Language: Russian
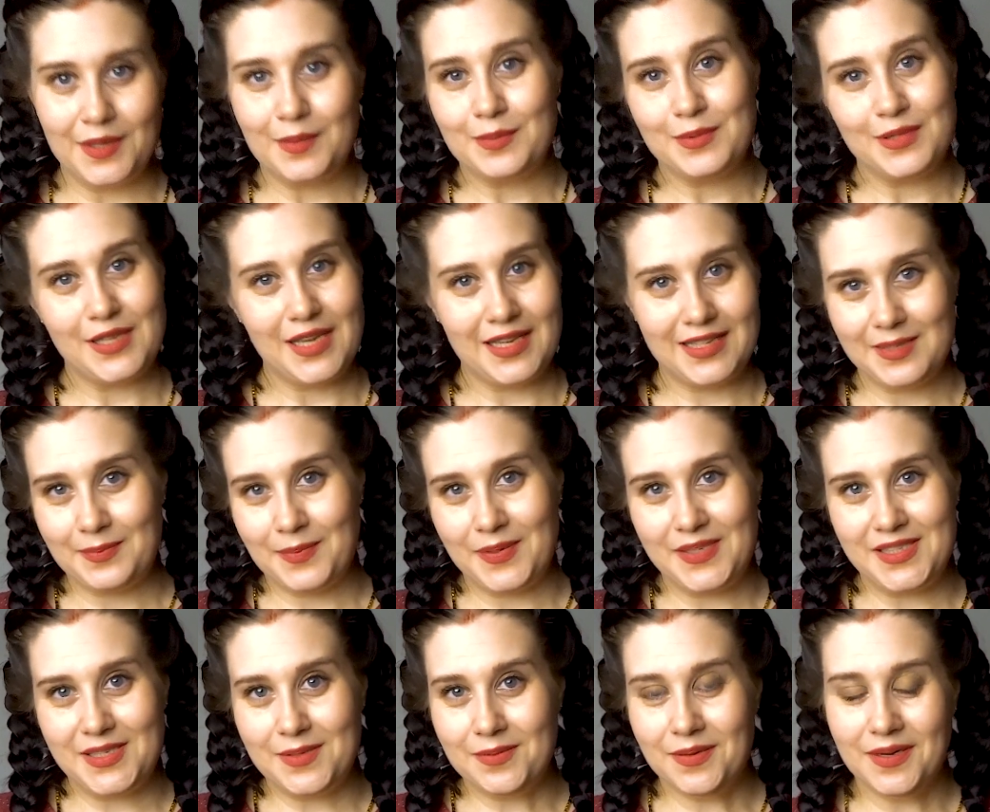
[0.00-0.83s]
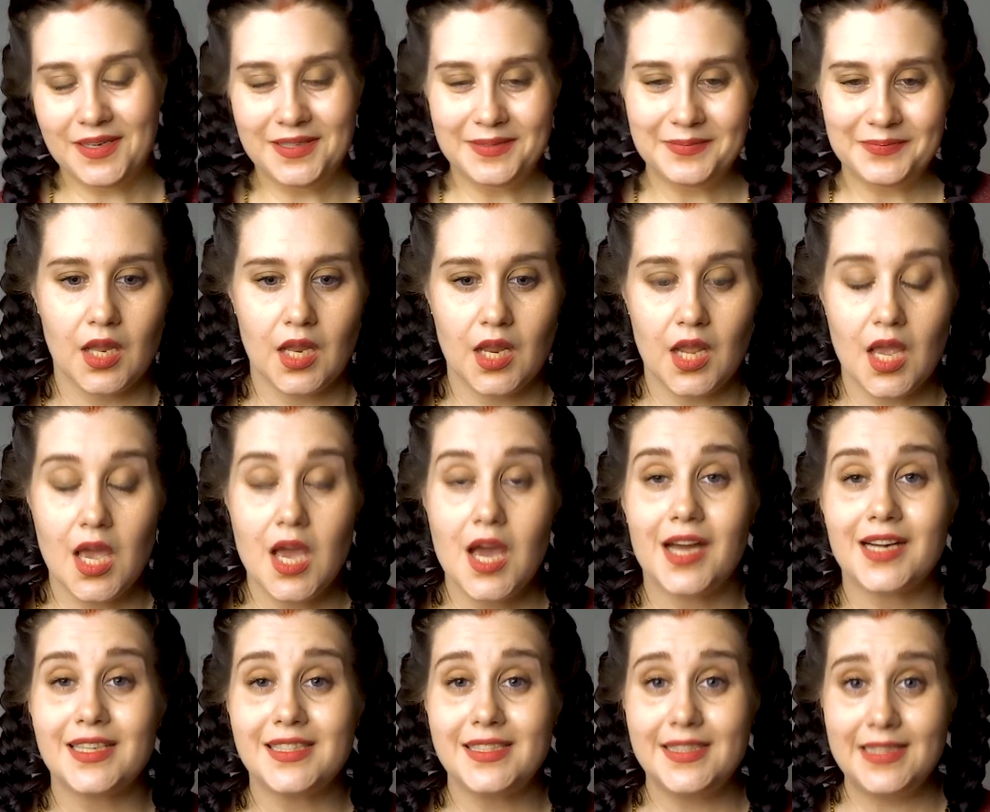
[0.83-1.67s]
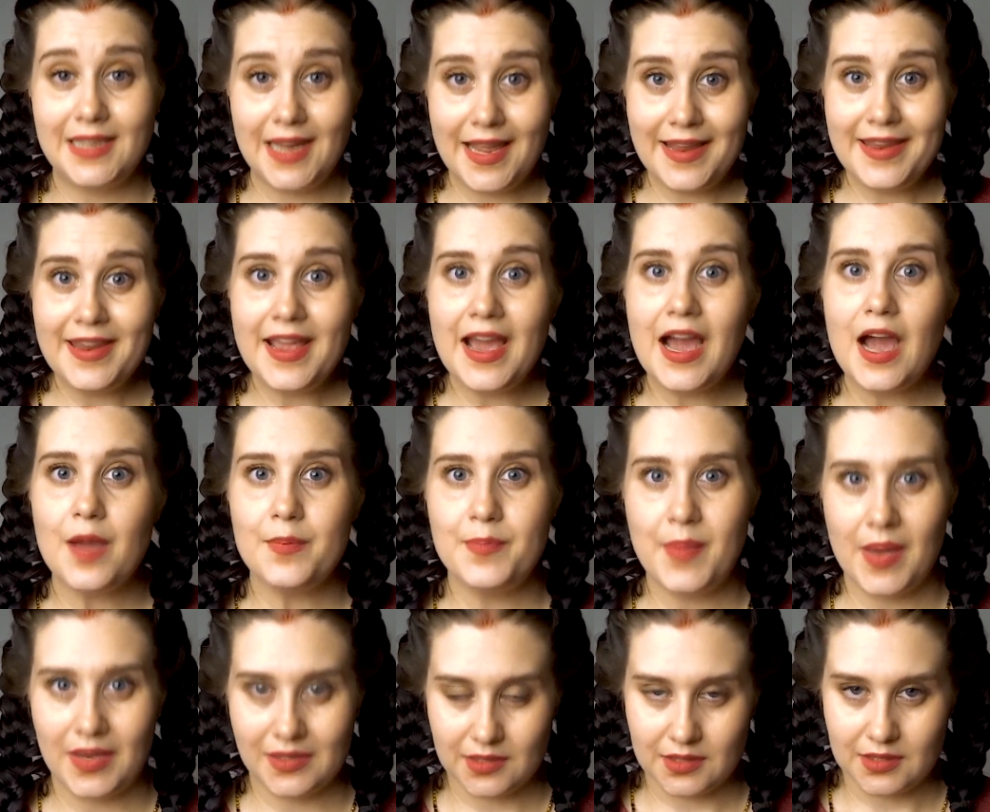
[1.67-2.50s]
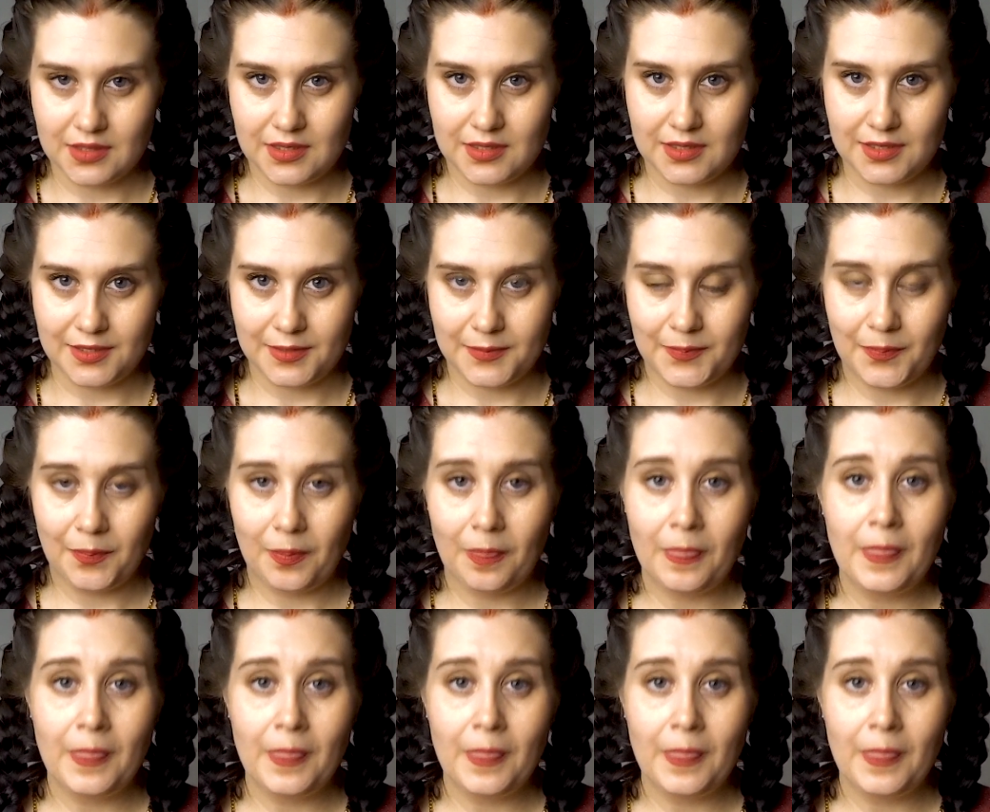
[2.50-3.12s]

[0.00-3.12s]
ему за это спасибо разделение обязанностей.